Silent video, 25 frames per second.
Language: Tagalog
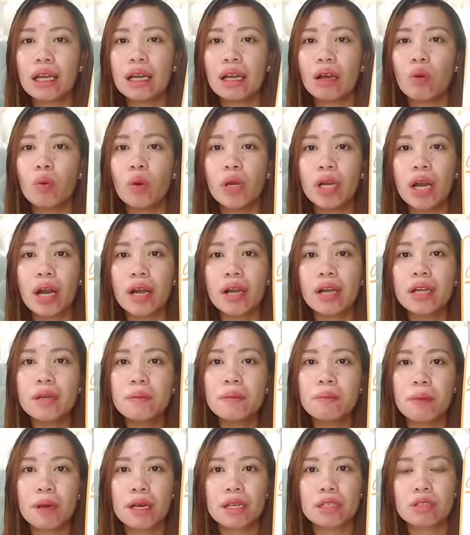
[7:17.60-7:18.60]
ka ng
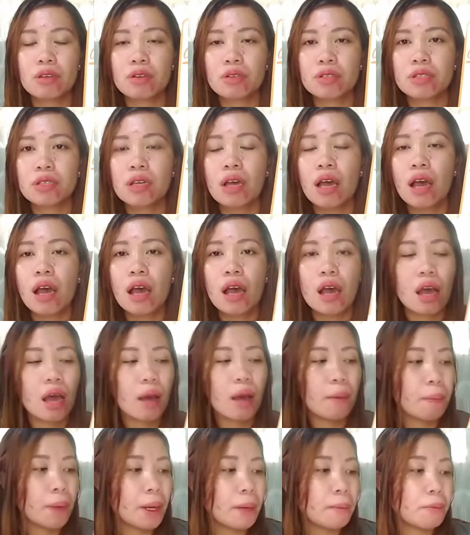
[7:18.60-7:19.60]
100 pesos
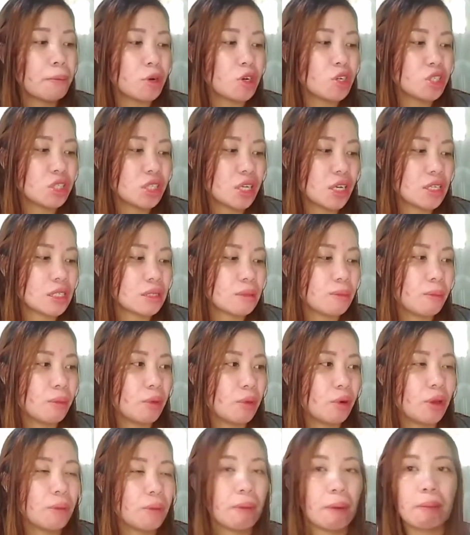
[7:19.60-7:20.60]
upon purchase
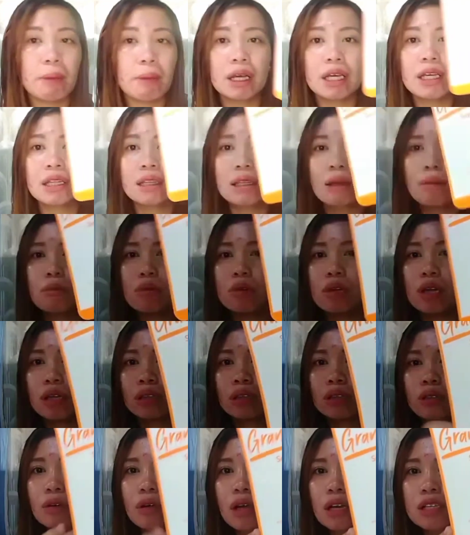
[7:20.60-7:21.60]
mo. Ipapakita mo lang
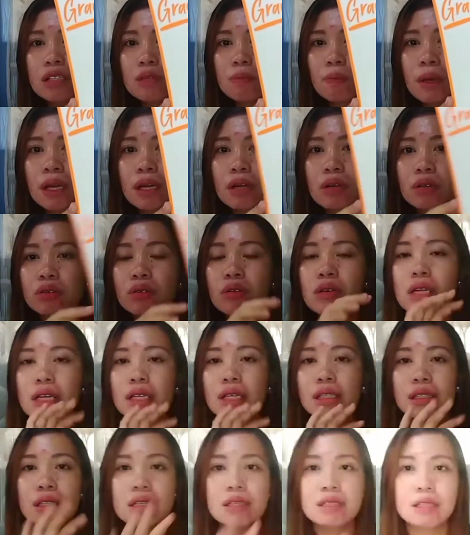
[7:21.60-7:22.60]
to guys. Pero dun
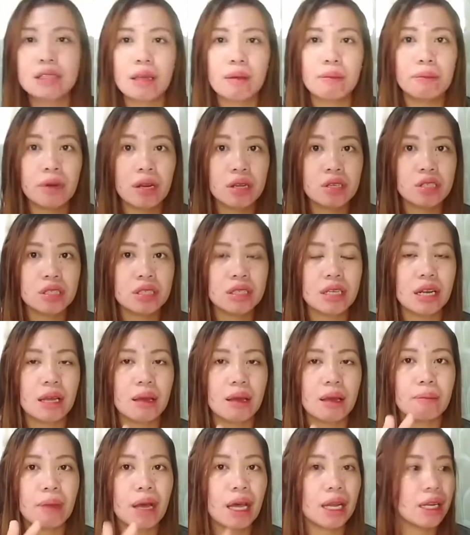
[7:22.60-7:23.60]
lang din sa branch
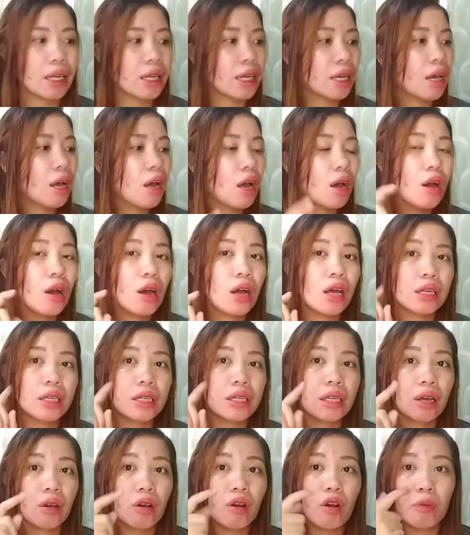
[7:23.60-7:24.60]
nila. Bale,
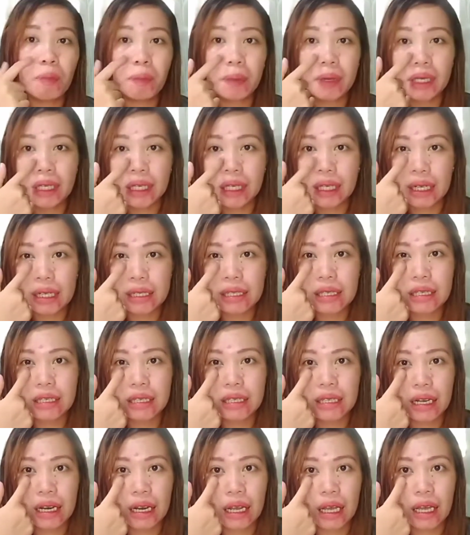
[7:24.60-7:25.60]
nag-opening kasi
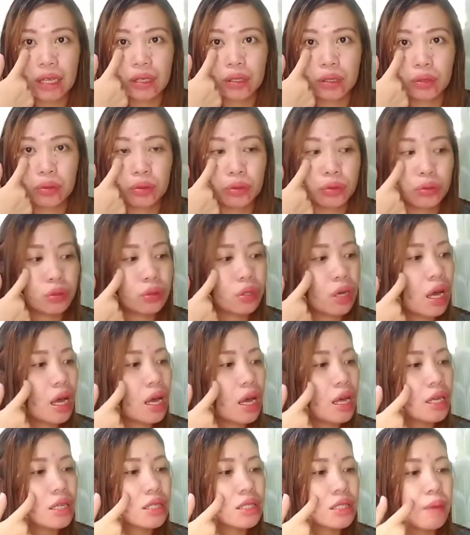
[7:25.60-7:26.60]
sila
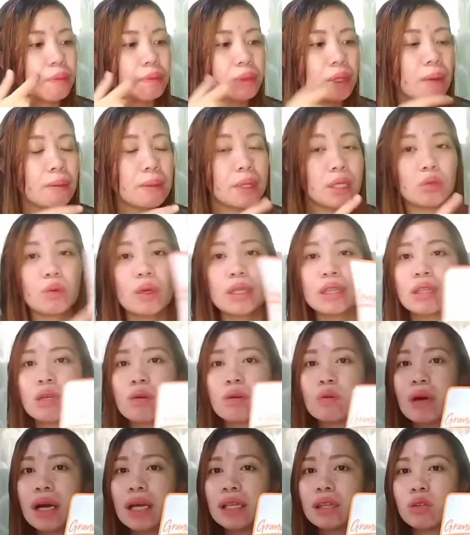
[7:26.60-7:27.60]
noong September
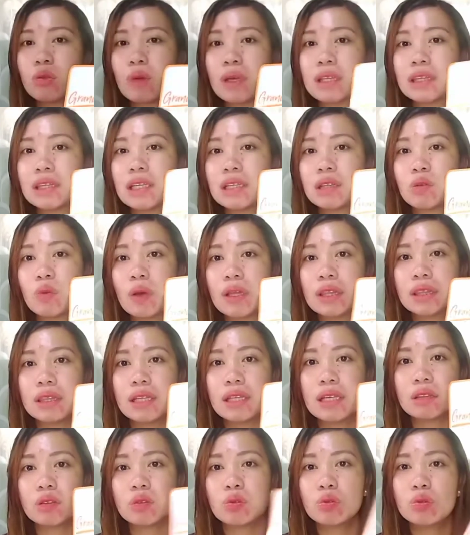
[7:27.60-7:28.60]
21,
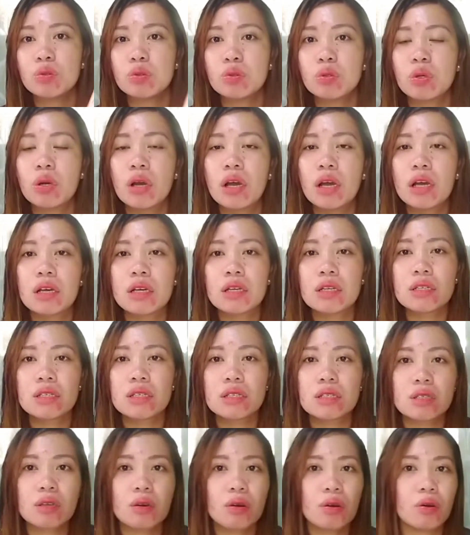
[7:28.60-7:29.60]
2022.
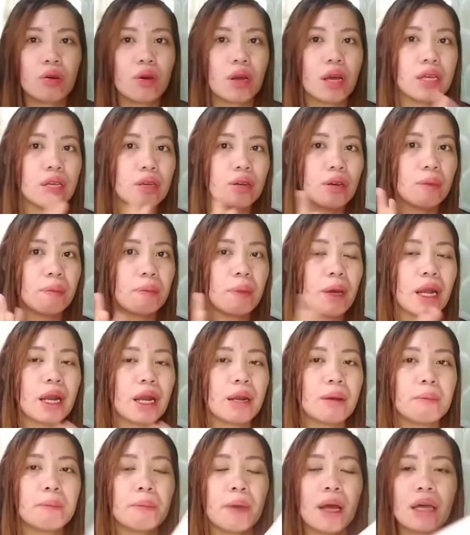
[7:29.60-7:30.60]
So, ayun,
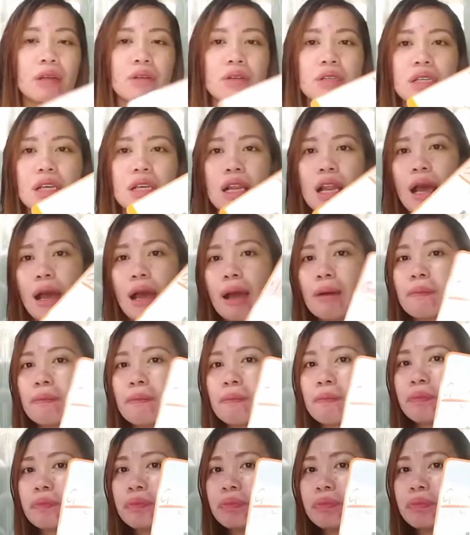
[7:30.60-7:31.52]
parang paano nila,